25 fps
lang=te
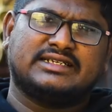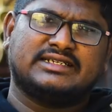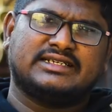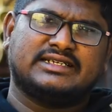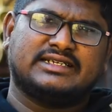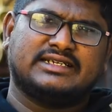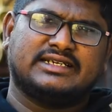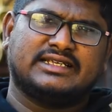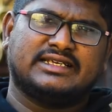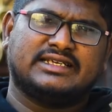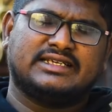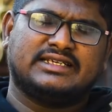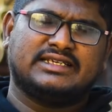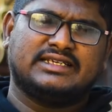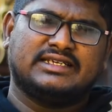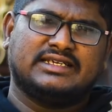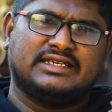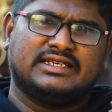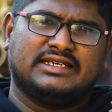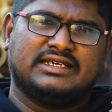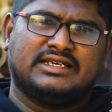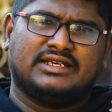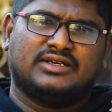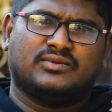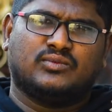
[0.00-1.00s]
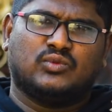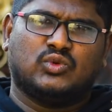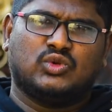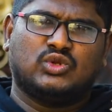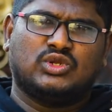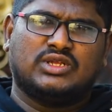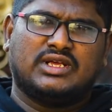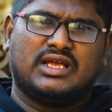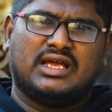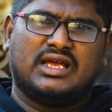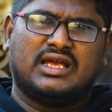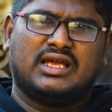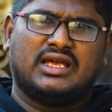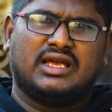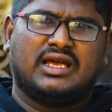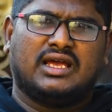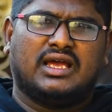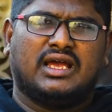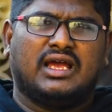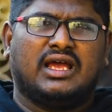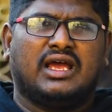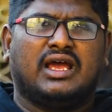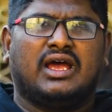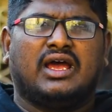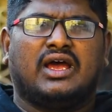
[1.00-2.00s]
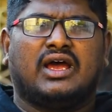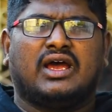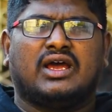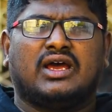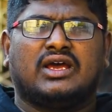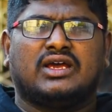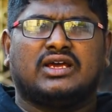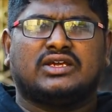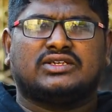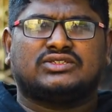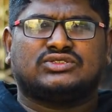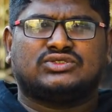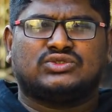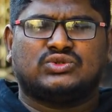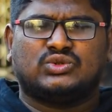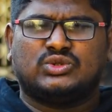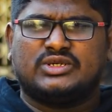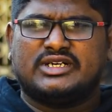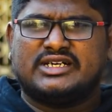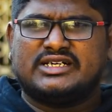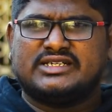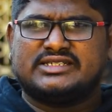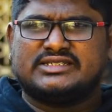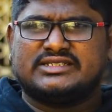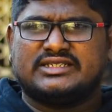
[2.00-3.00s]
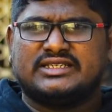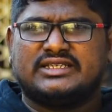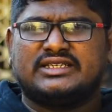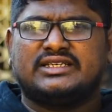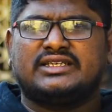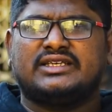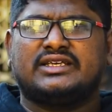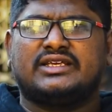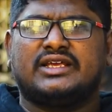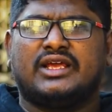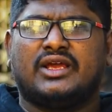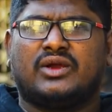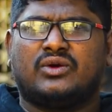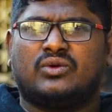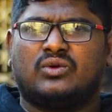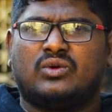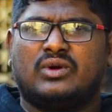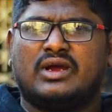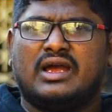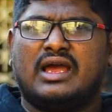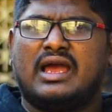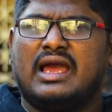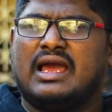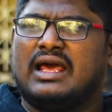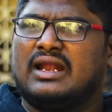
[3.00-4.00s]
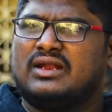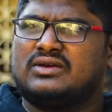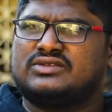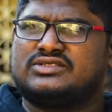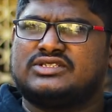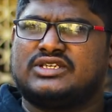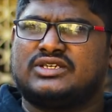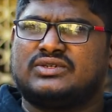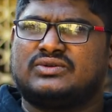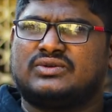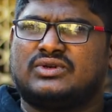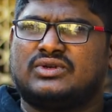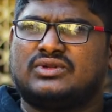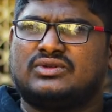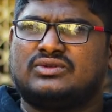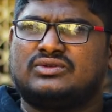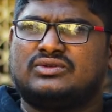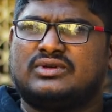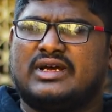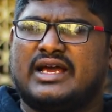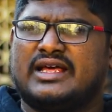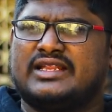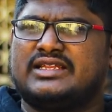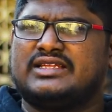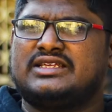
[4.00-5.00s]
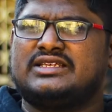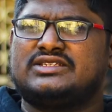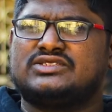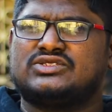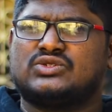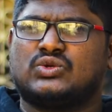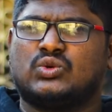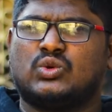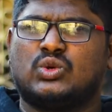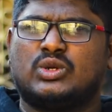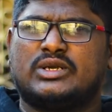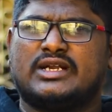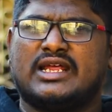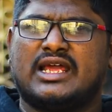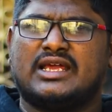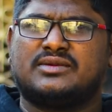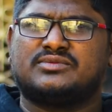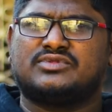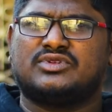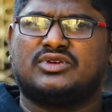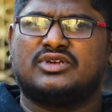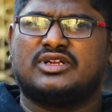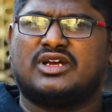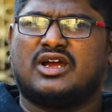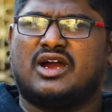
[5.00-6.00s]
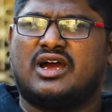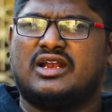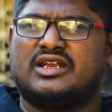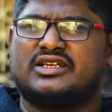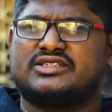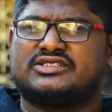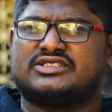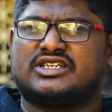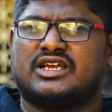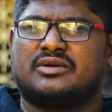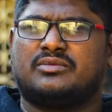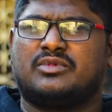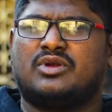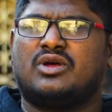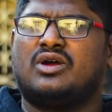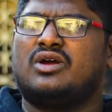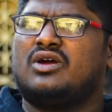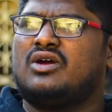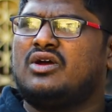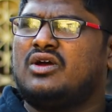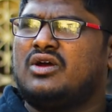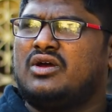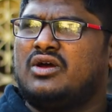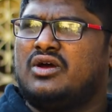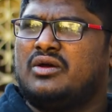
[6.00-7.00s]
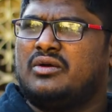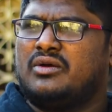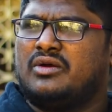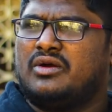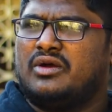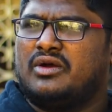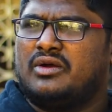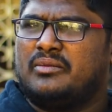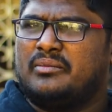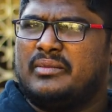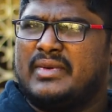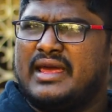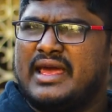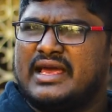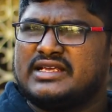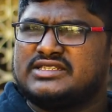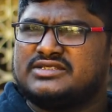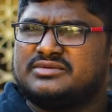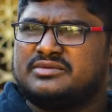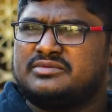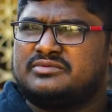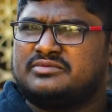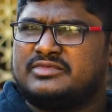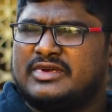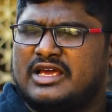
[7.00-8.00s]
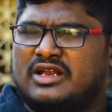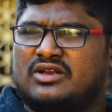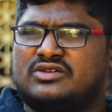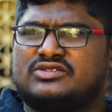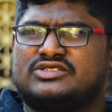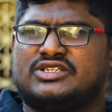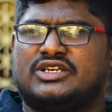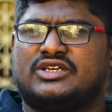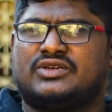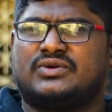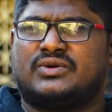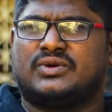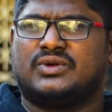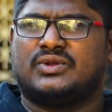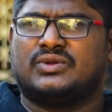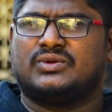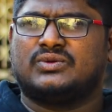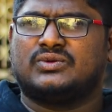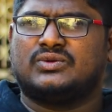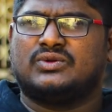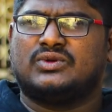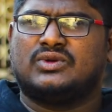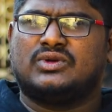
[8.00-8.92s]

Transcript: ఏంటంటే ముందుగా స్టూడెంట్స్ని ఎక్కువగా అలౌ చేయకూడదు అది స్కూల్ టైమ్స్లోనే కాలేజ్ టైంలో మ్యాక్సిమం అలౌ చేయకూడదు